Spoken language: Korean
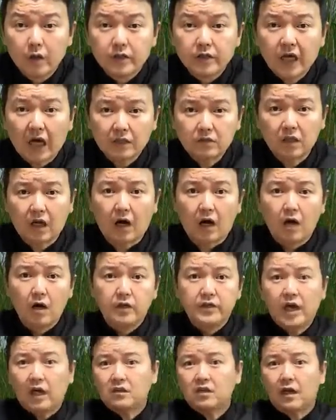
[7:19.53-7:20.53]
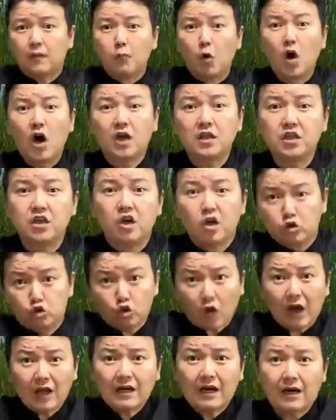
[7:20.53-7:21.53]
야들아 야들아 뭐하니
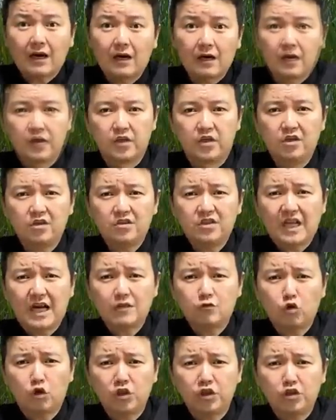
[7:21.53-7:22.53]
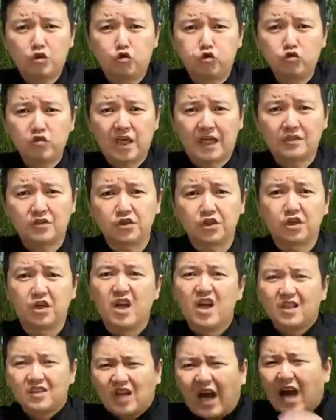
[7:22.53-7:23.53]
쏴라 이어짠소리니 군사들이
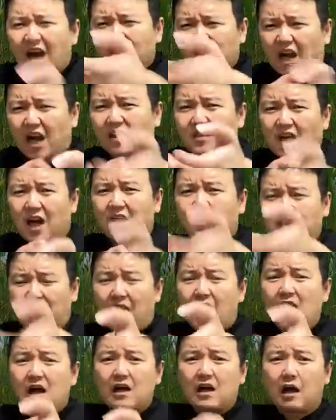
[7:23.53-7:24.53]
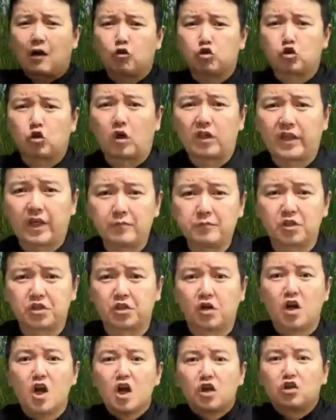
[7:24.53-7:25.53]
당당당당 하고
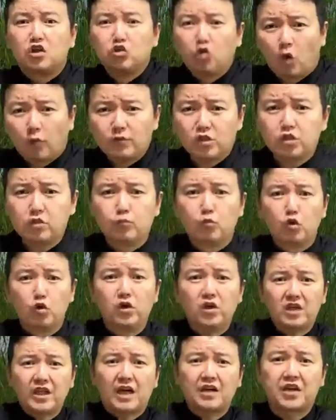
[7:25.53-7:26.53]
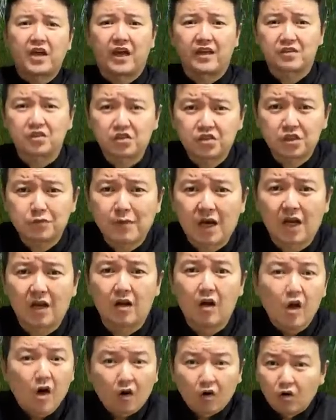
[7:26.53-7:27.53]
쏴대면서 그놈들을 물러나게 했었지만
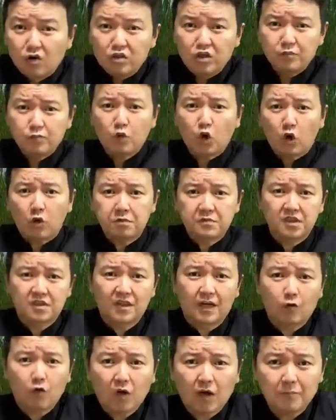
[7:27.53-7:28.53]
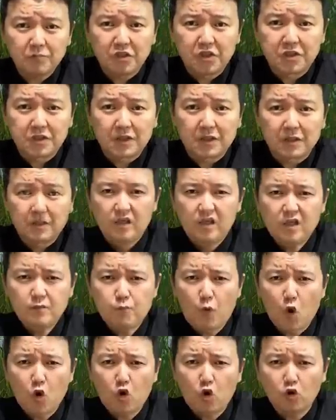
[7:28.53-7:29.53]
어림도 없었다고 합니다. 이
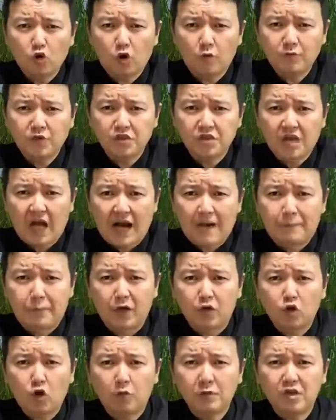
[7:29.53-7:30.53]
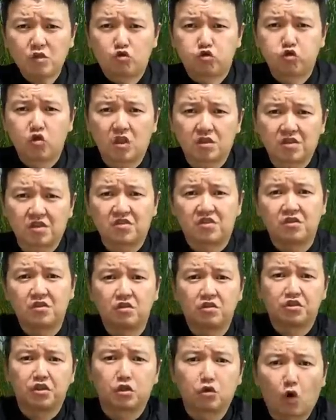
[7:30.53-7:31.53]
몽골 놈들은 앞에 놈이 죽어서
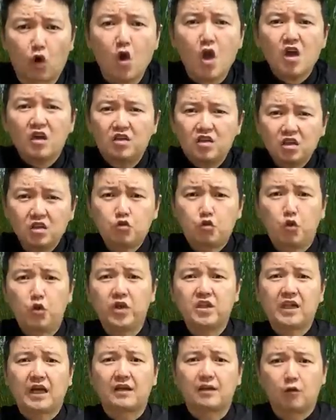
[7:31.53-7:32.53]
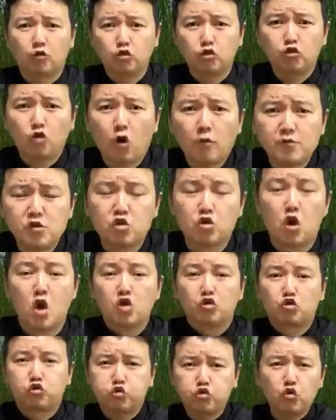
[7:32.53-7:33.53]
쓰러져도 그 뒤에 따라오는 놈은
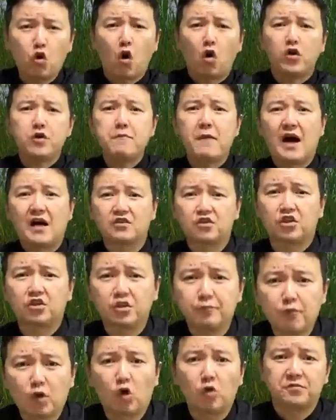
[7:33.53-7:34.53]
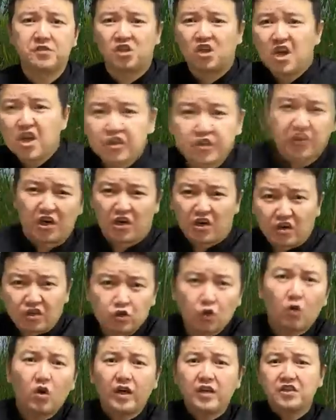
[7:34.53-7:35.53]
추허의 망설임도 없이
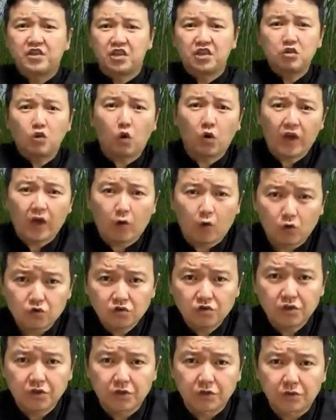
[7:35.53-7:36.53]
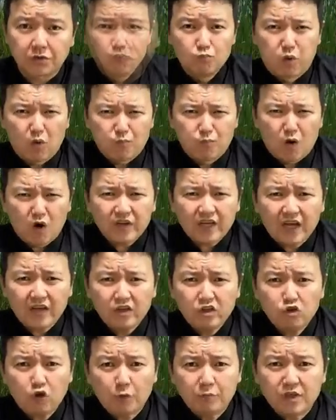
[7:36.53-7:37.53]
계속하여 진공에 오는데요. 뭐, 뭐야
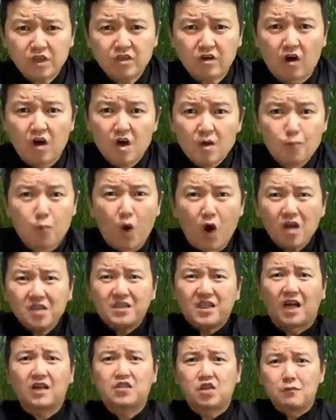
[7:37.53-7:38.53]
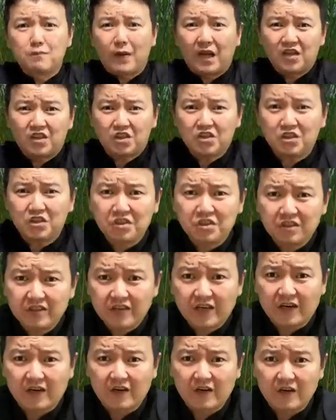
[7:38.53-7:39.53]
이놈들 이거 뭔 작전 방식이
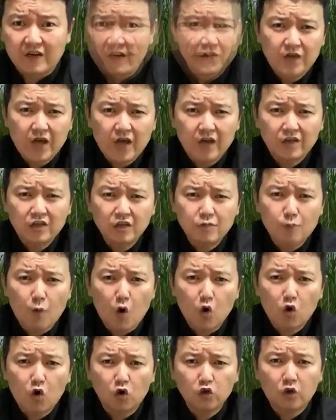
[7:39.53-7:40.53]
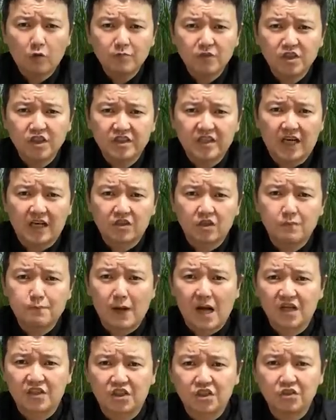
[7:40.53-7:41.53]
이래야? 네, 그 몽골 놈들이 작전
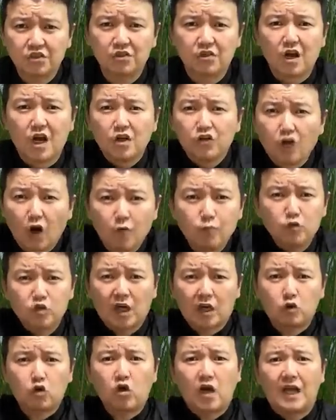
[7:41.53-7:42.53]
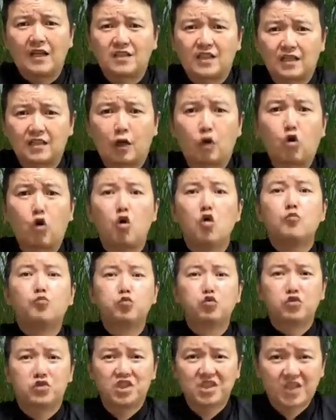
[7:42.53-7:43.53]
방식은 너무나도 간단하고
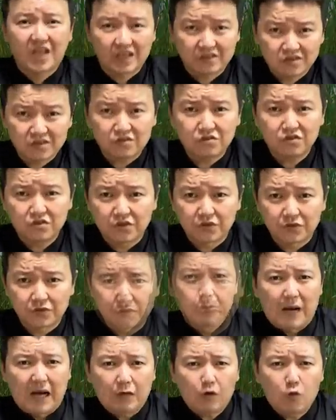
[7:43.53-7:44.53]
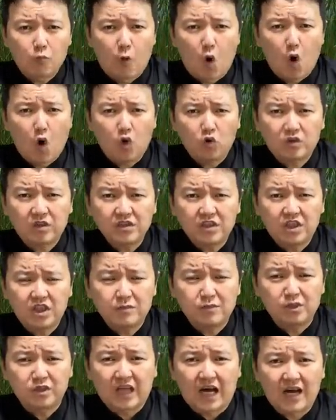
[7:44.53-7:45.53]
무식했었는데요. 바로 모든
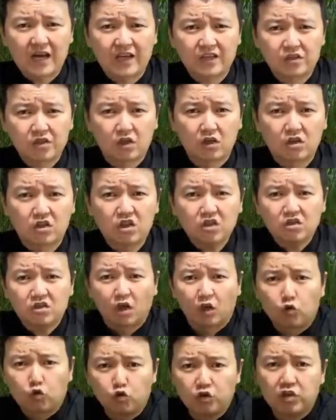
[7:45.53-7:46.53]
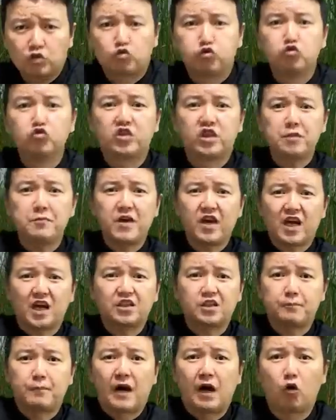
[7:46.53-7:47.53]
힘을 다해서 그 적군이
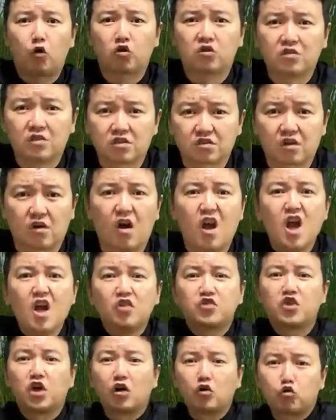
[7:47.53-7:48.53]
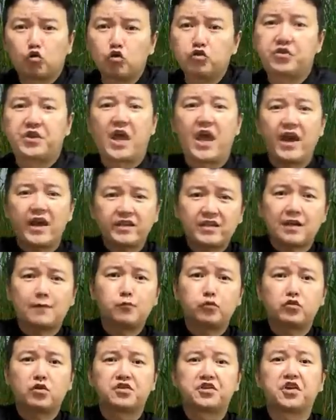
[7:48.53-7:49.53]
중심에까지 파고들어서 적군
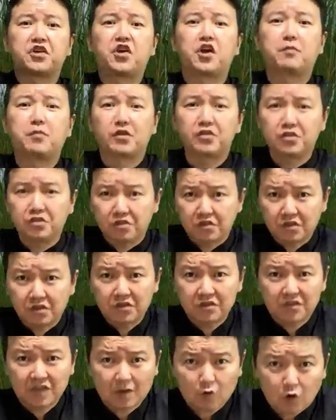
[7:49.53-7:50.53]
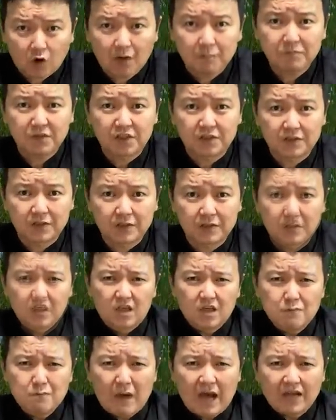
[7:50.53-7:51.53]
대장부터 지켜버리는 거였다고 합니다. 그
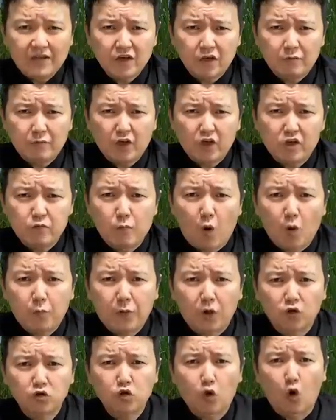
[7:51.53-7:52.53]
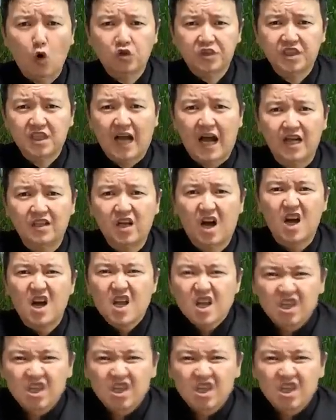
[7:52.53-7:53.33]
망이 이연맹이 목표는 오직 하나.